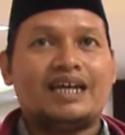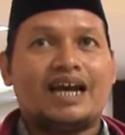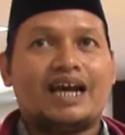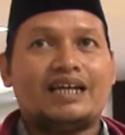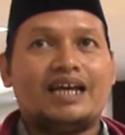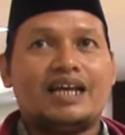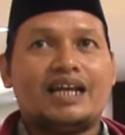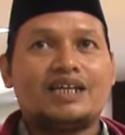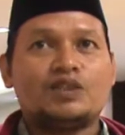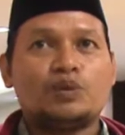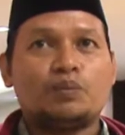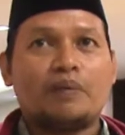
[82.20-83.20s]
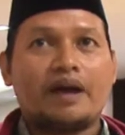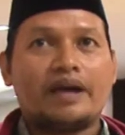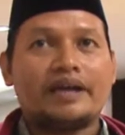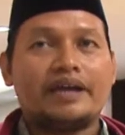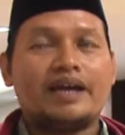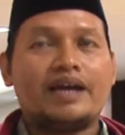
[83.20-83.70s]
adalah
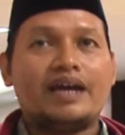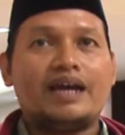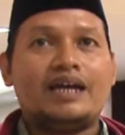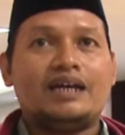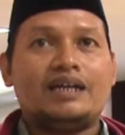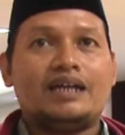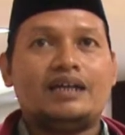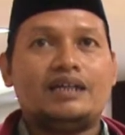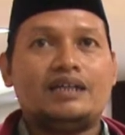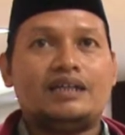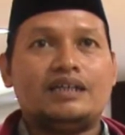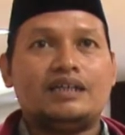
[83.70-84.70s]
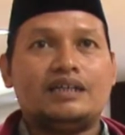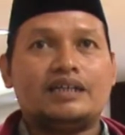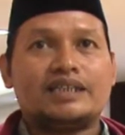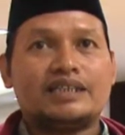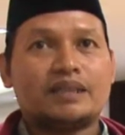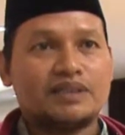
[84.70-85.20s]
supaya uh,
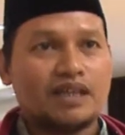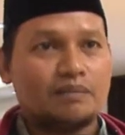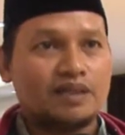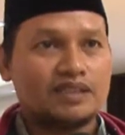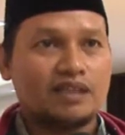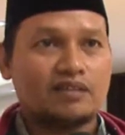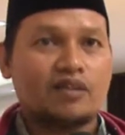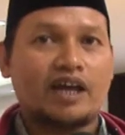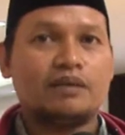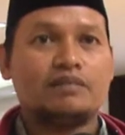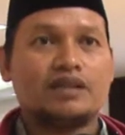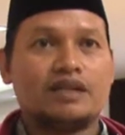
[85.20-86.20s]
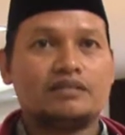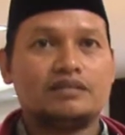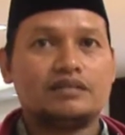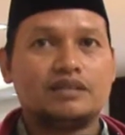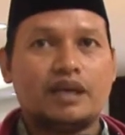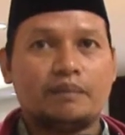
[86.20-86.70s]
kita bisa bersilaturahim
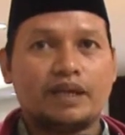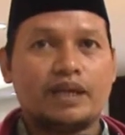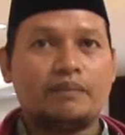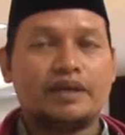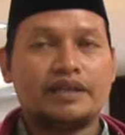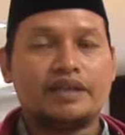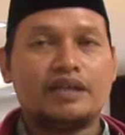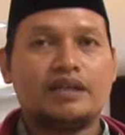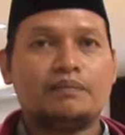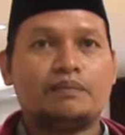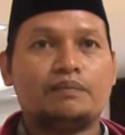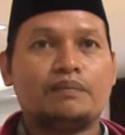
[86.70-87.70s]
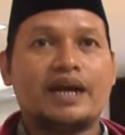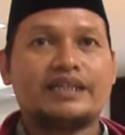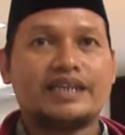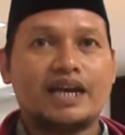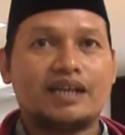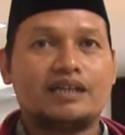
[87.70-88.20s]
dengan apa namanya
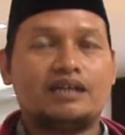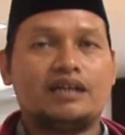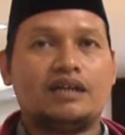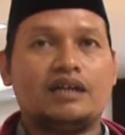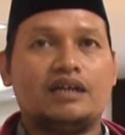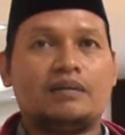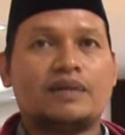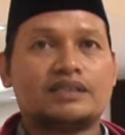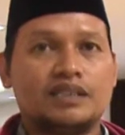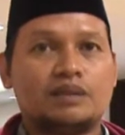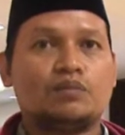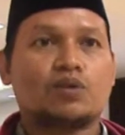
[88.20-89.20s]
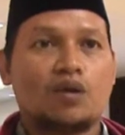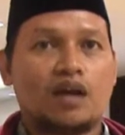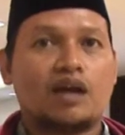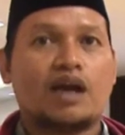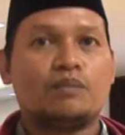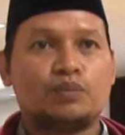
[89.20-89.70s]
banyak uh, masjid,
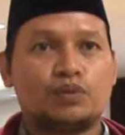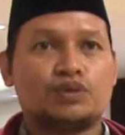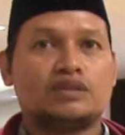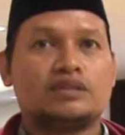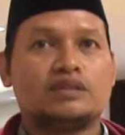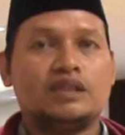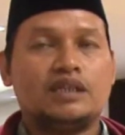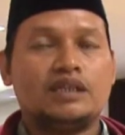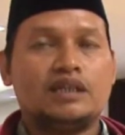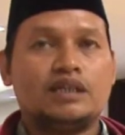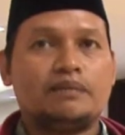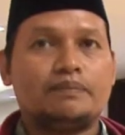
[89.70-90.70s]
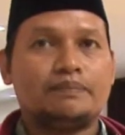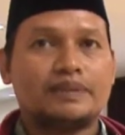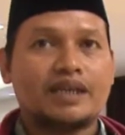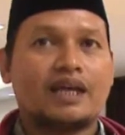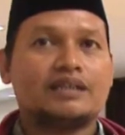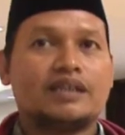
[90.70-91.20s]
musola, kampus,
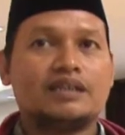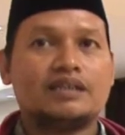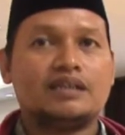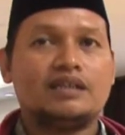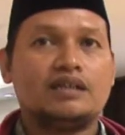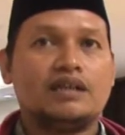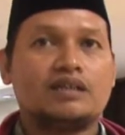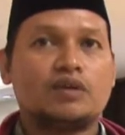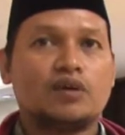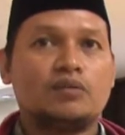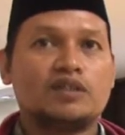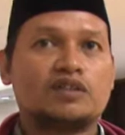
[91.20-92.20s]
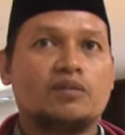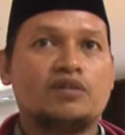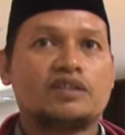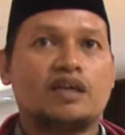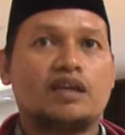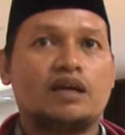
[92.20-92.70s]
pesantren uh, atau
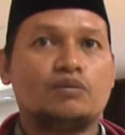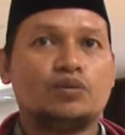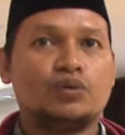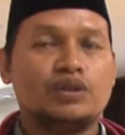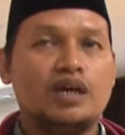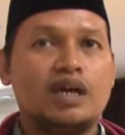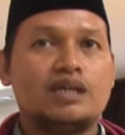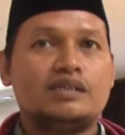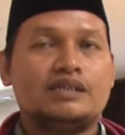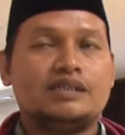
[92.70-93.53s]
komunitas-komunitas anak muda